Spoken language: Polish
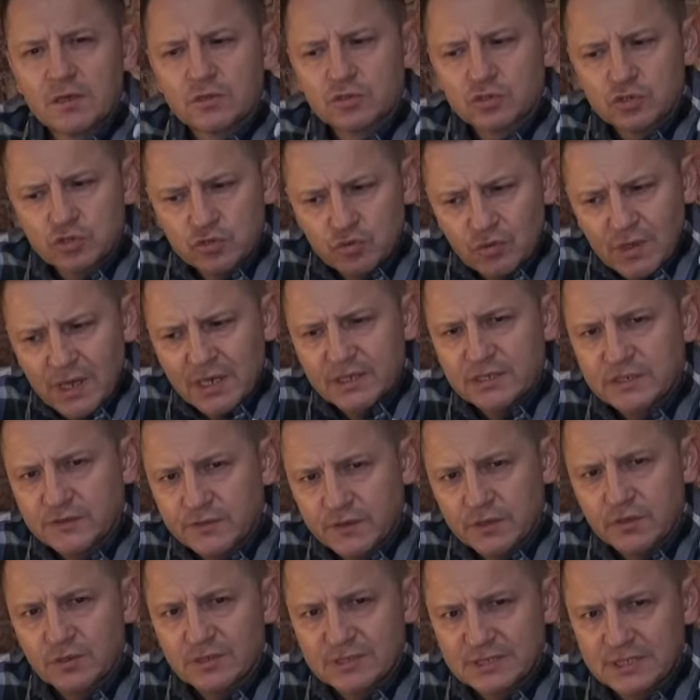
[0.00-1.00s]
słuchaj
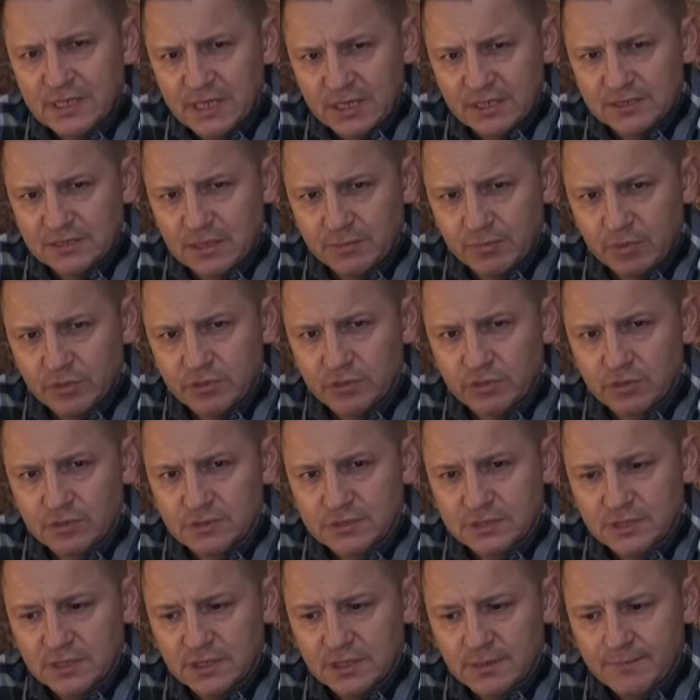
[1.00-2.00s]
swojego serca po
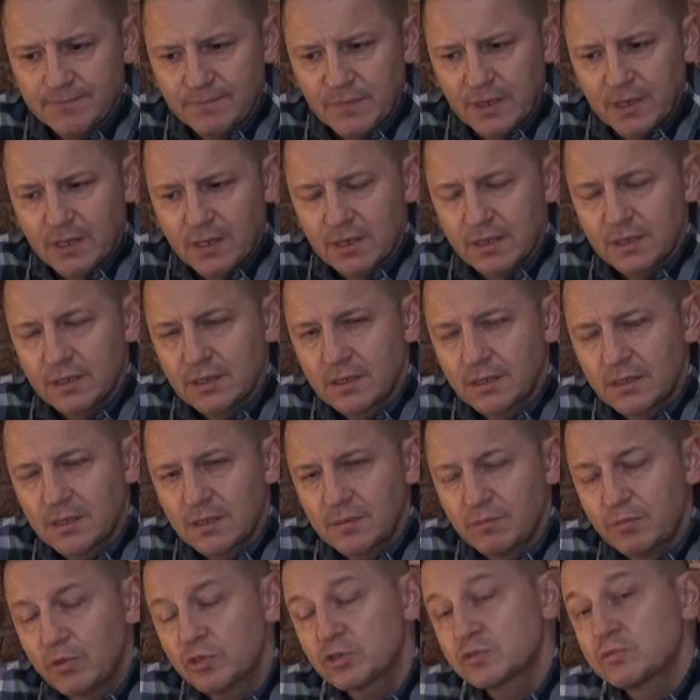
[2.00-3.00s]
drodze i,
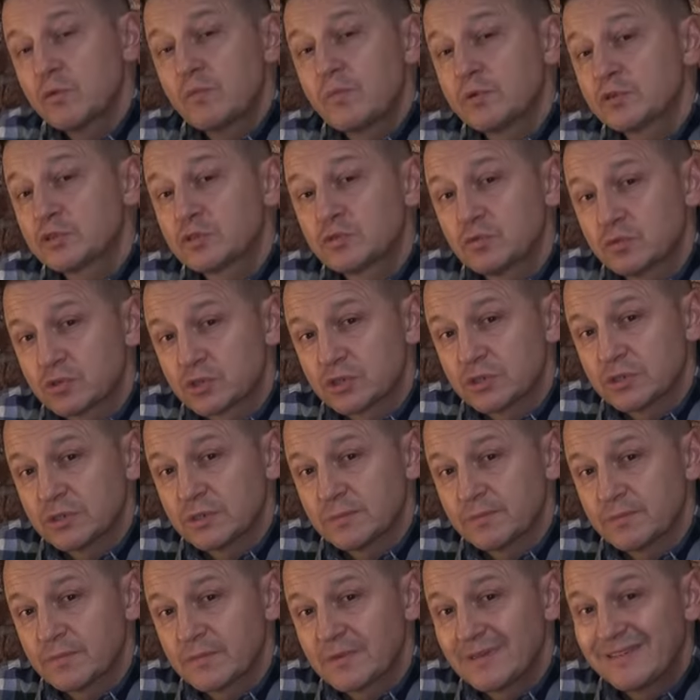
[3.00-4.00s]
i, i bądź mu
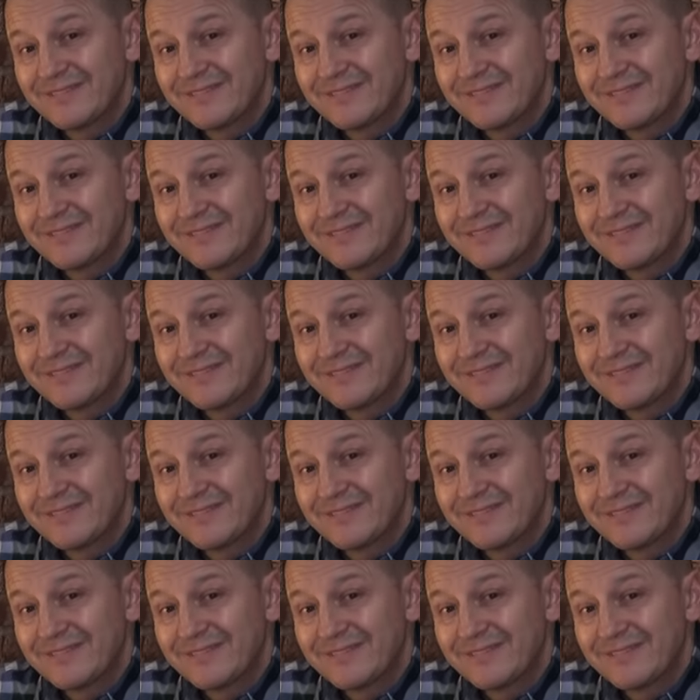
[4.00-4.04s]
posłuszny.